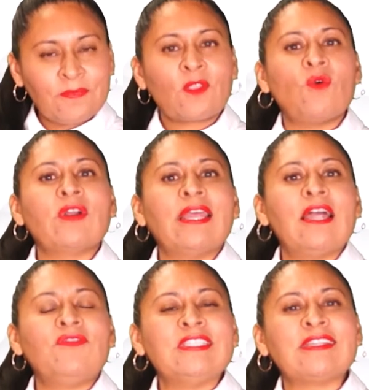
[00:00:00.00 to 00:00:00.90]
con que la
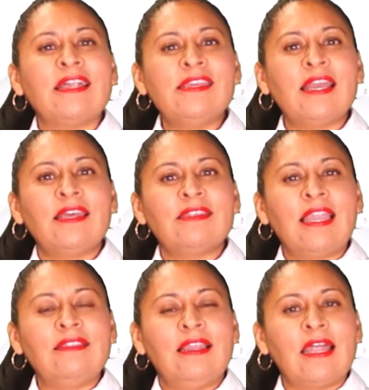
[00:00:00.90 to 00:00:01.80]
Fiscalía
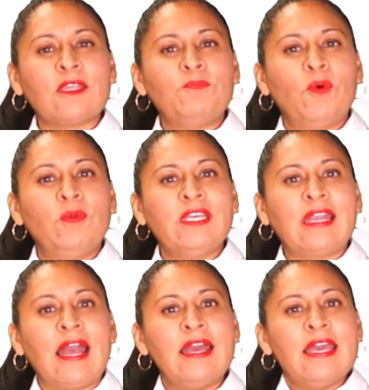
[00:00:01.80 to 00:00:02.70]
General de la República